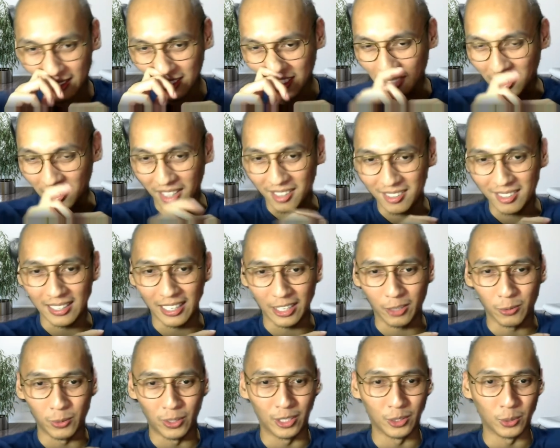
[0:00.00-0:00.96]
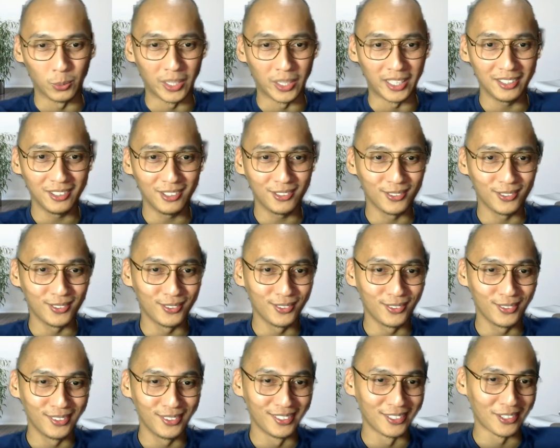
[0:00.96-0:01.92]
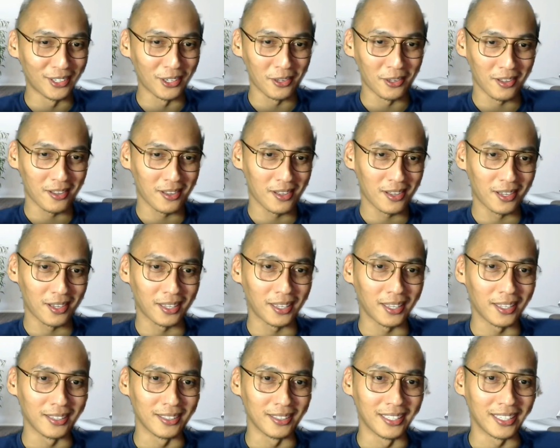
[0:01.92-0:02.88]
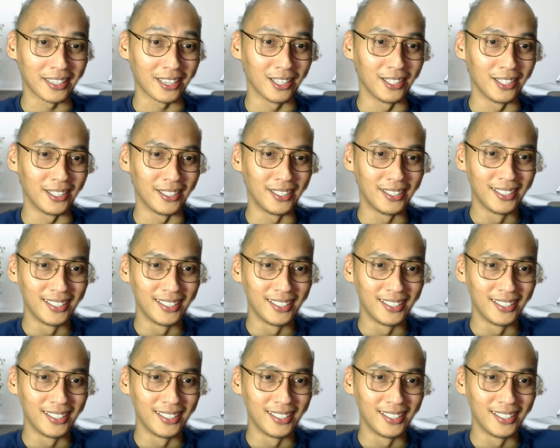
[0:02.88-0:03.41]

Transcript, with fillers: things like World War II and Hitler.